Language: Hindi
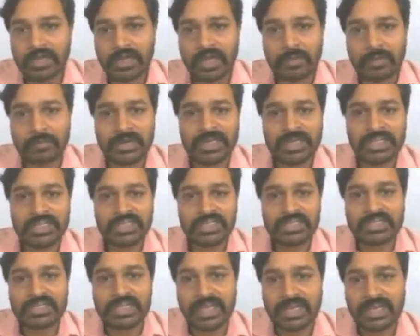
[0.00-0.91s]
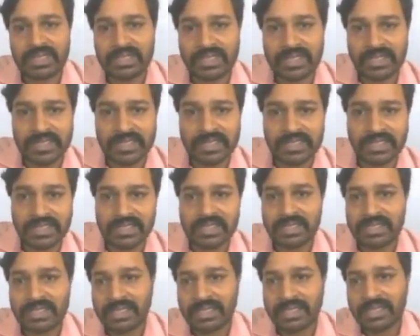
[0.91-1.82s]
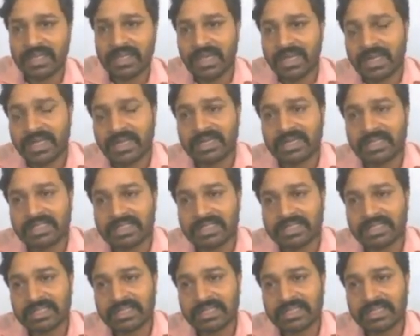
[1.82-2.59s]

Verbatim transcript: अब कंडीशंस क्या क्या दे रखी हैं देखिए कंडीशंस